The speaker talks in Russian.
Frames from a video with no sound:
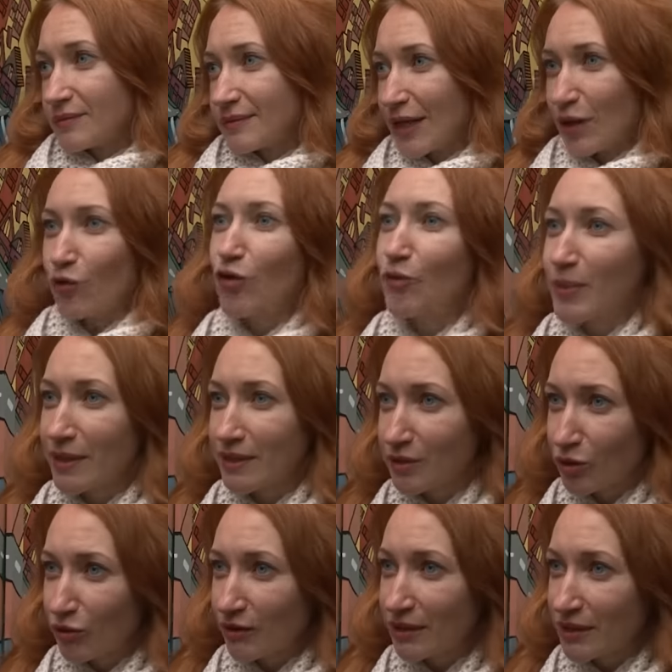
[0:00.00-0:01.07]
такого
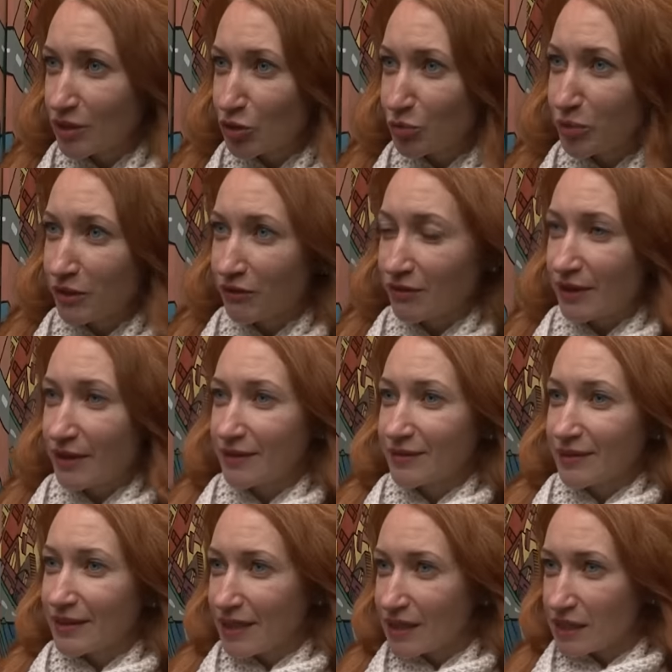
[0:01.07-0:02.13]
простого и доступного
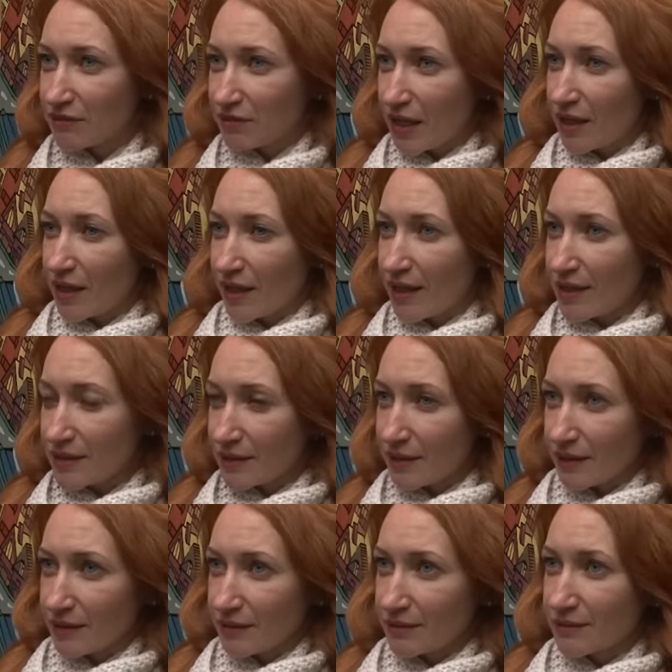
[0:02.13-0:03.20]
средства, как
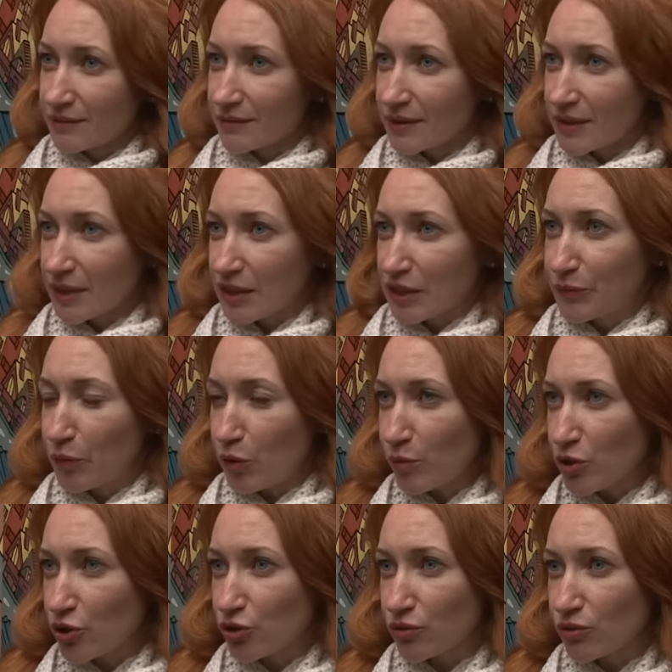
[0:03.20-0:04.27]
краски, и с
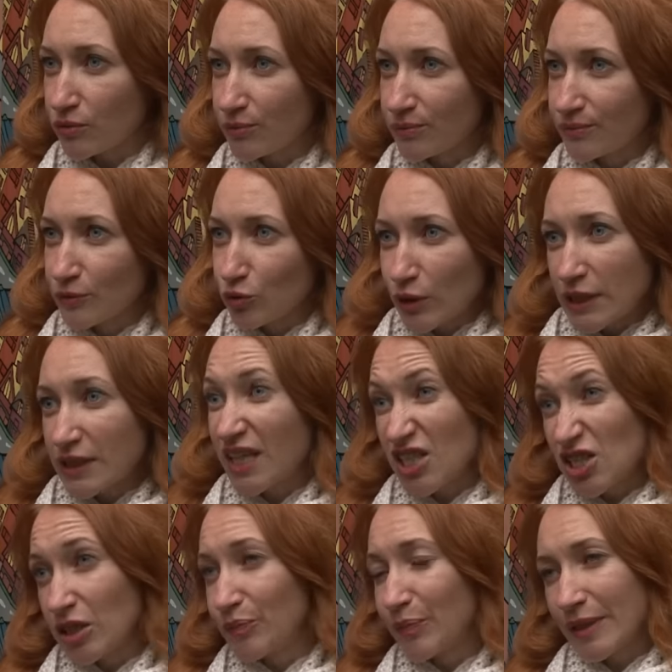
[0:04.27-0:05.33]
помощью ну,
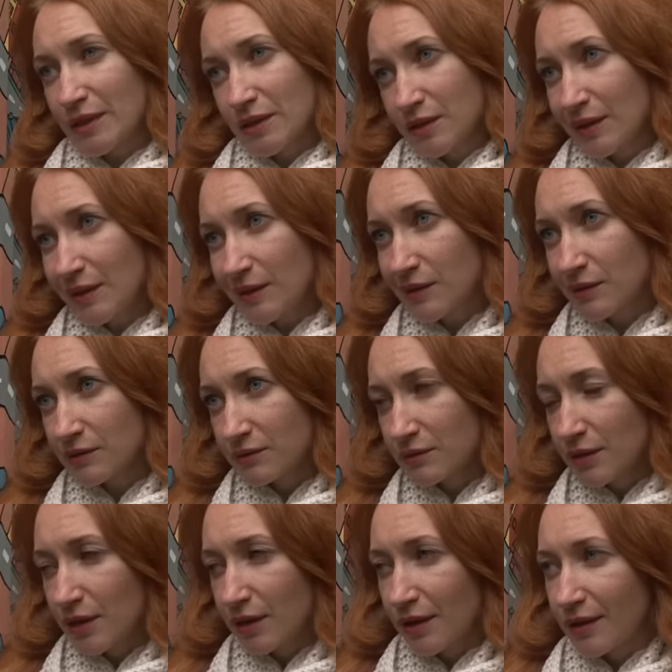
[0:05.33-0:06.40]
достаточно простых
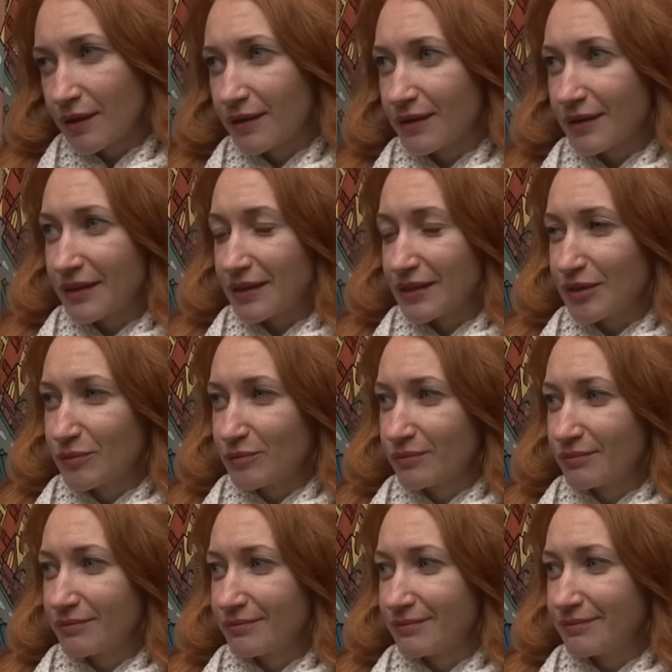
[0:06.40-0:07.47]
э,
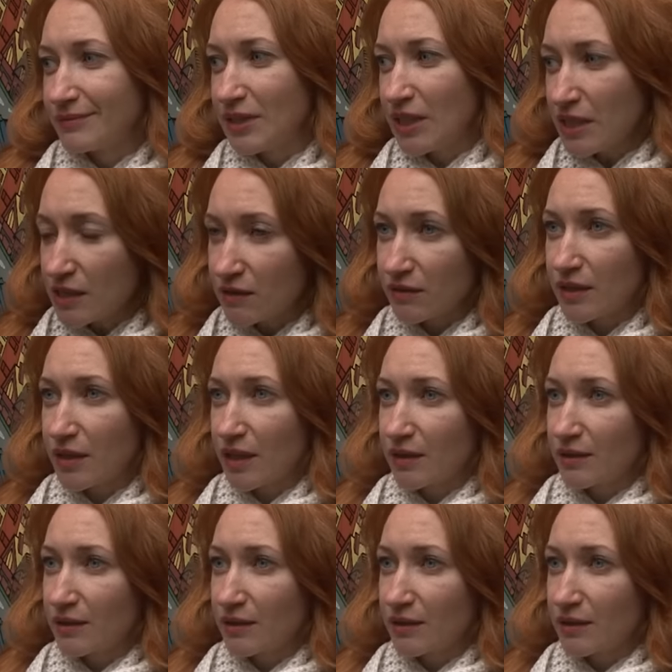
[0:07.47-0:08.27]
действий